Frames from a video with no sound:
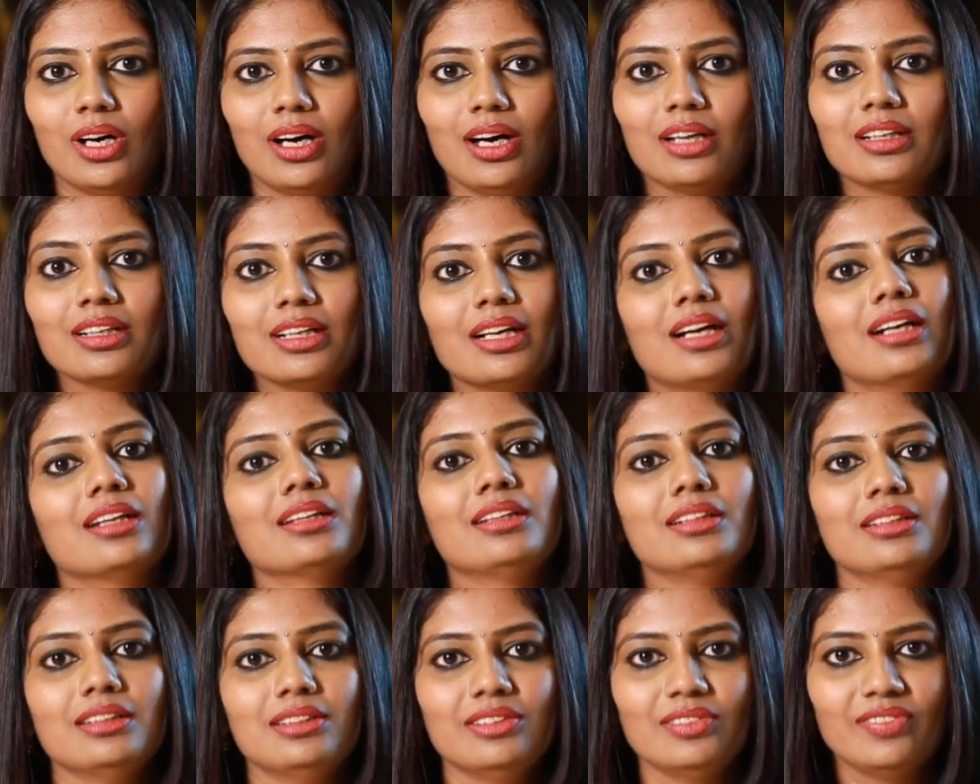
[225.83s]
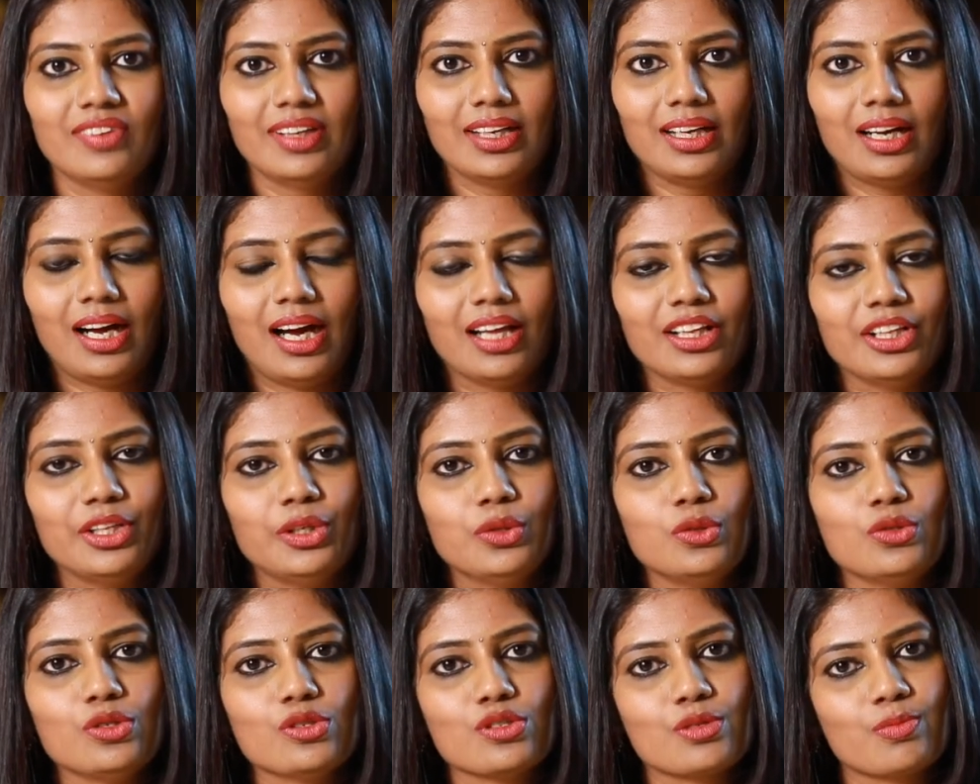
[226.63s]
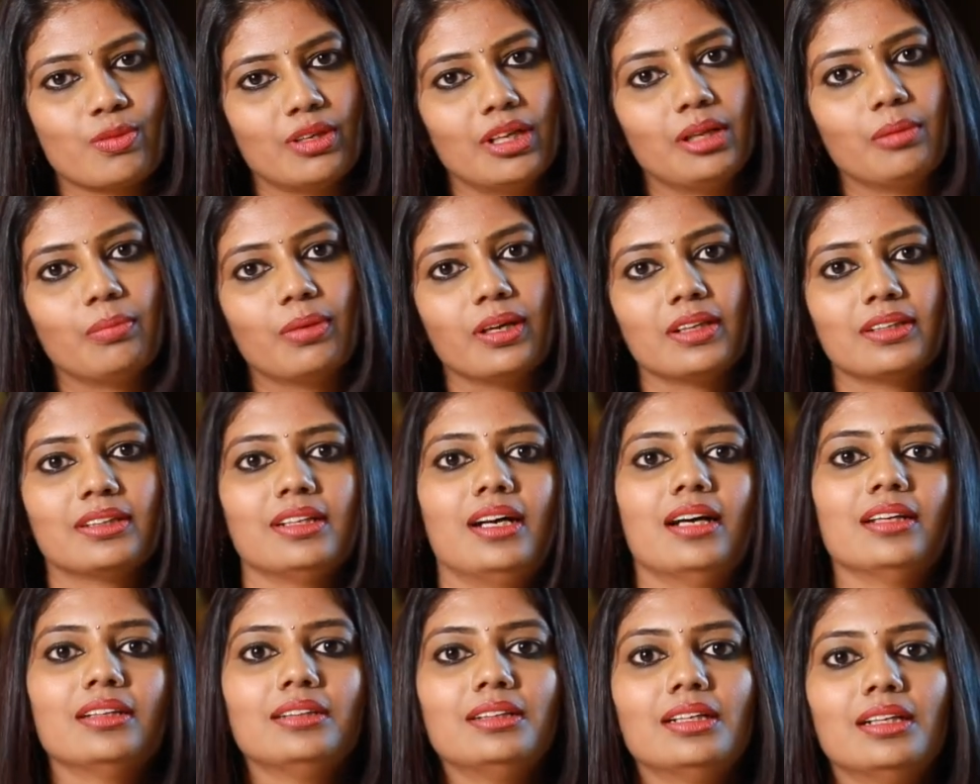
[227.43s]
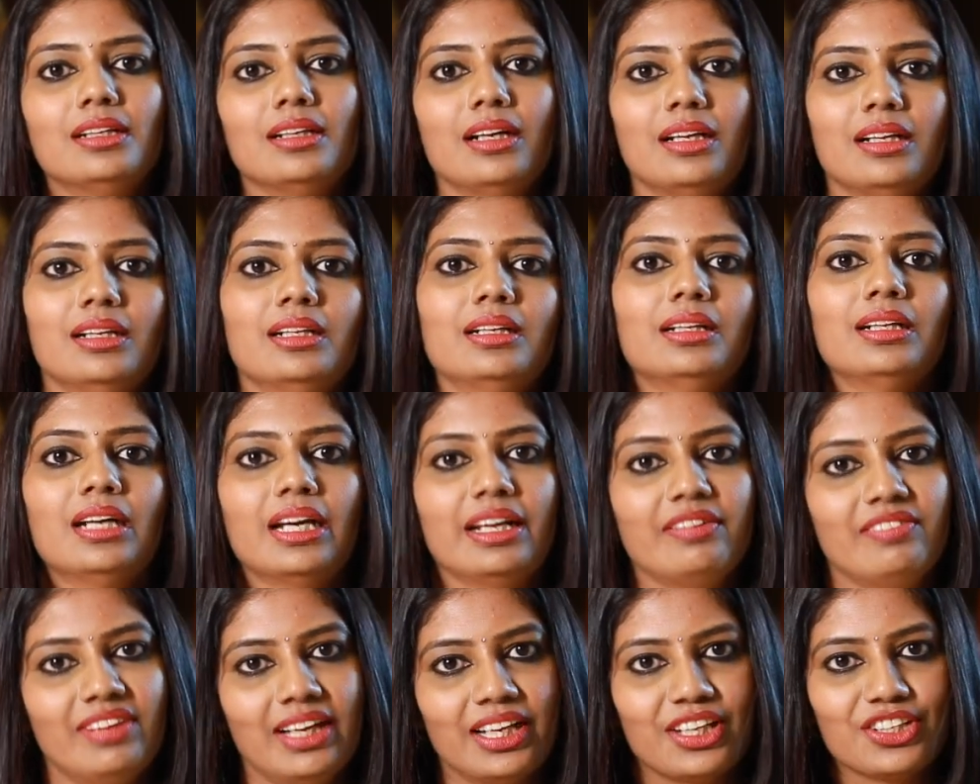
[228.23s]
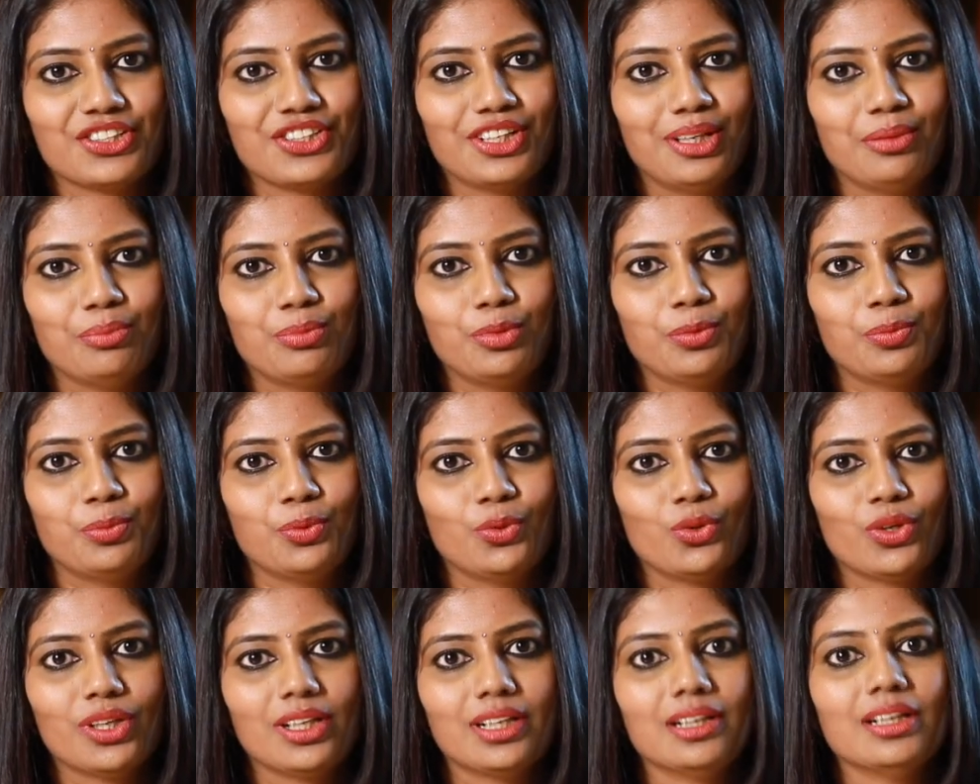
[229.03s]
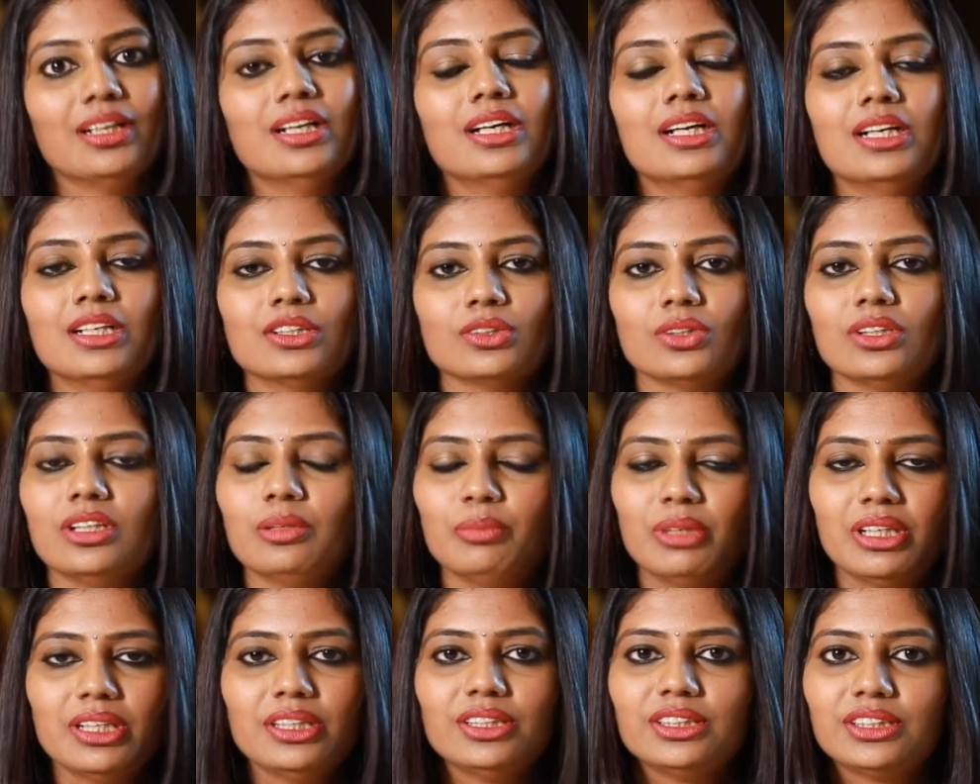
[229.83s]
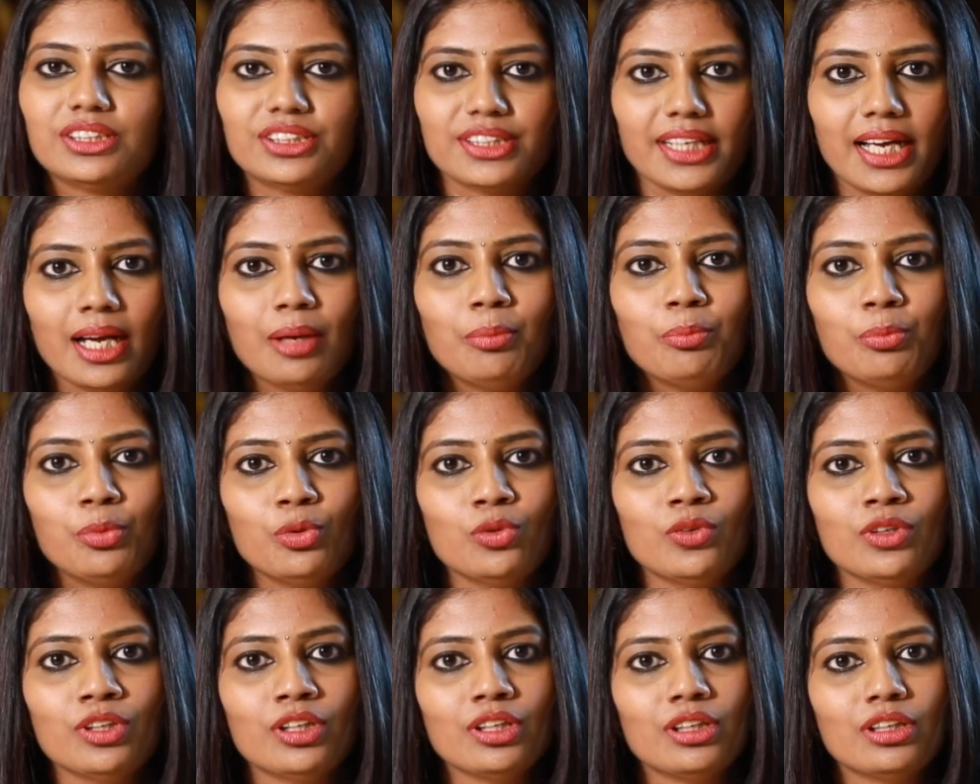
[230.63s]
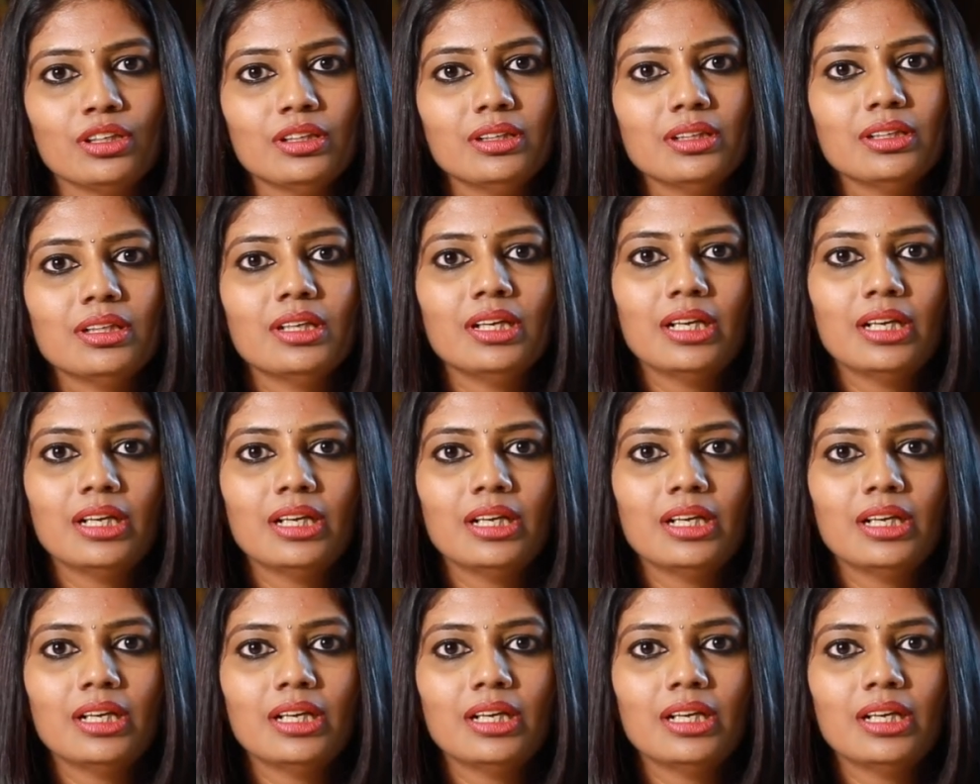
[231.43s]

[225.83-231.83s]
அதுக்கு அடுத்தது வே அதையும் யூஸ் பண்ணி பார்த்துட்டு அது நல்லா இல்லை நான் வேறு ஷாம்பு போகிறேன் ஸோ இந்த மாதிரி ஷாம்பு வந்துட்டு